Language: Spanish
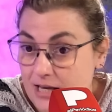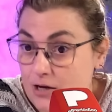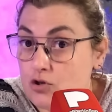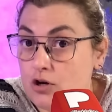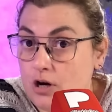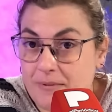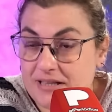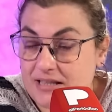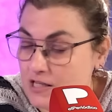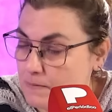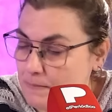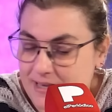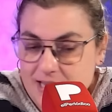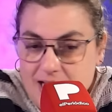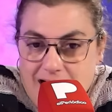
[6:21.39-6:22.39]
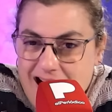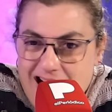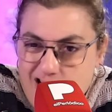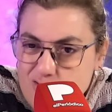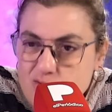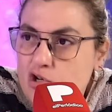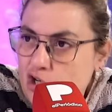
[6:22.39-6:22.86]
ya no solamente de España,
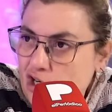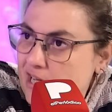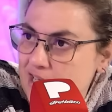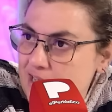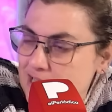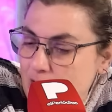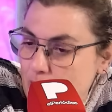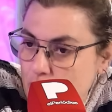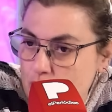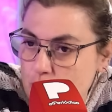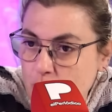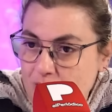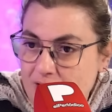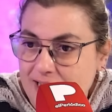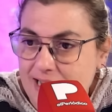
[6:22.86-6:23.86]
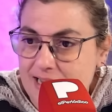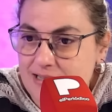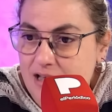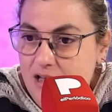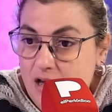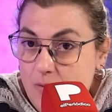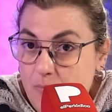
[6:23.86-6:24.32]
a unos reyes, a unos monarcas,